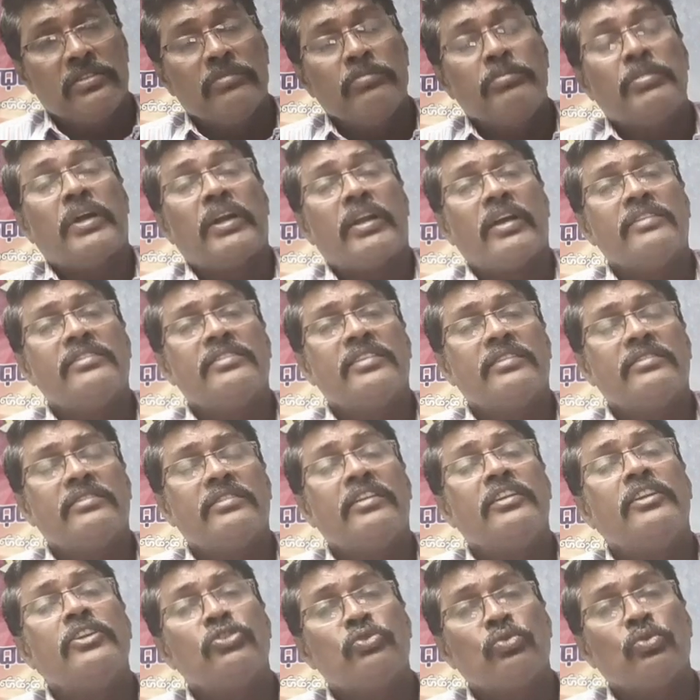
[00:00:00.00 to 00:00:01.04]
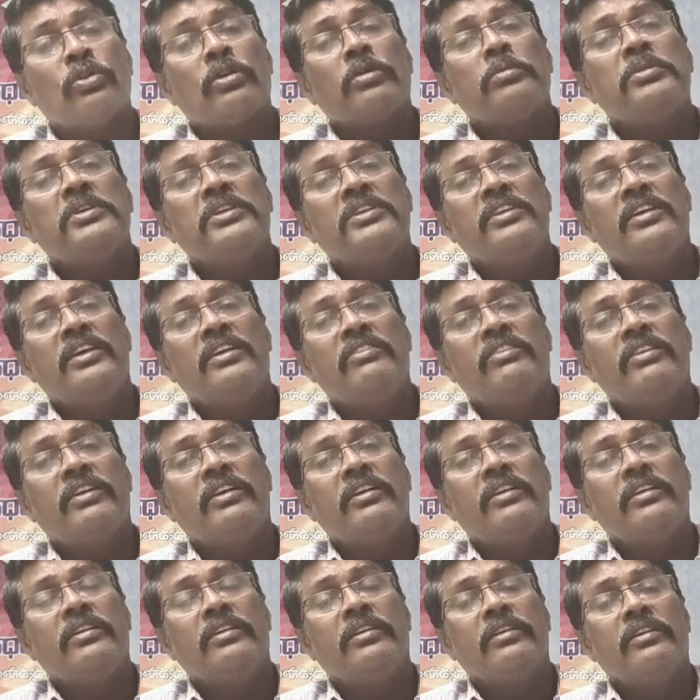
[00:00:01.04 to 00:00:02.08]
పరాశక్తి అంటే సురభీదేవి
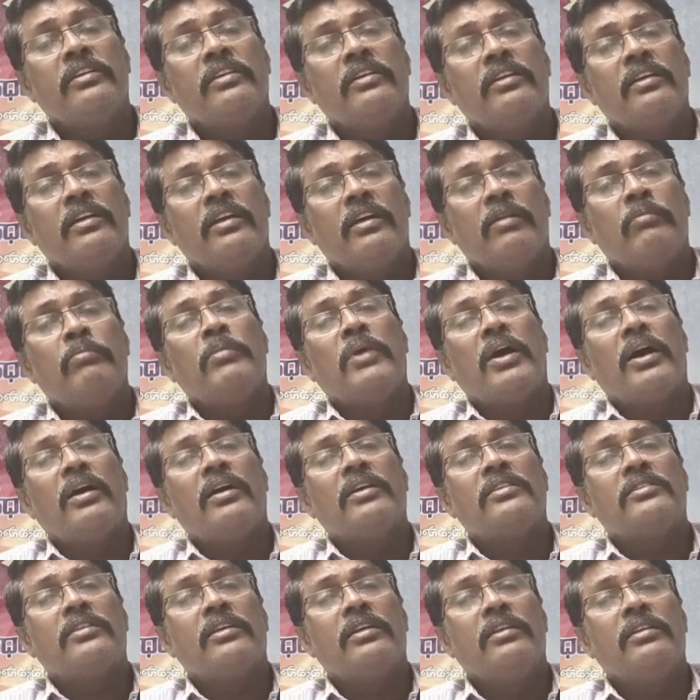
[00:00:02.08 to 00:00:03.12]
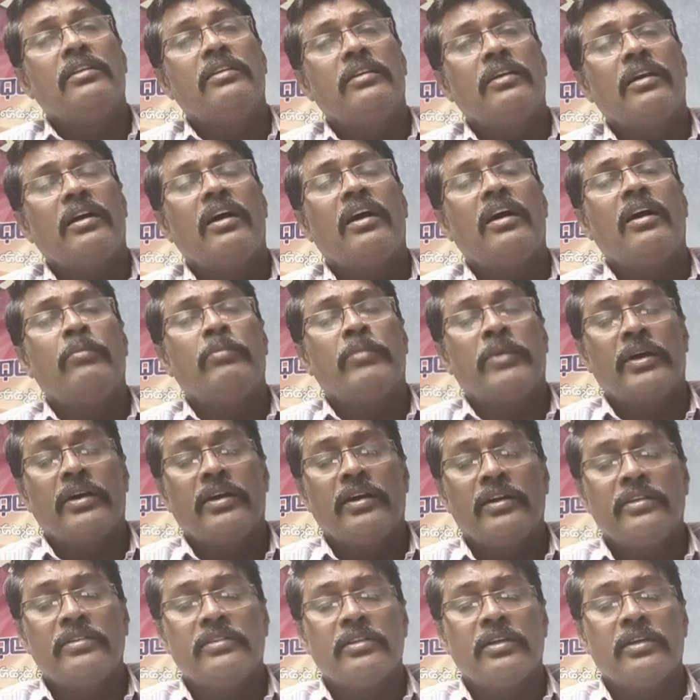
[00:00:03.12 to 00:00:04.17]
అండి మహాతల్లి ఆ
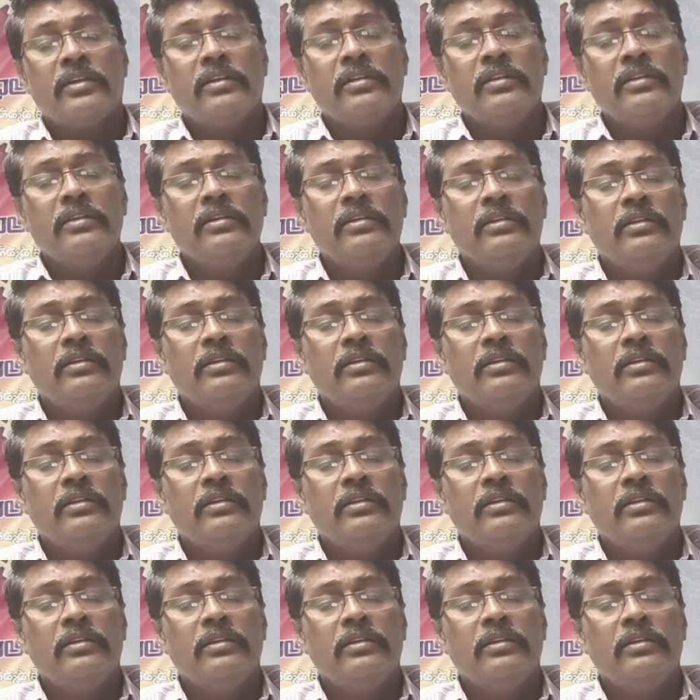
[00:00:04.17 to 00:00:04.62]
మహాతల్లి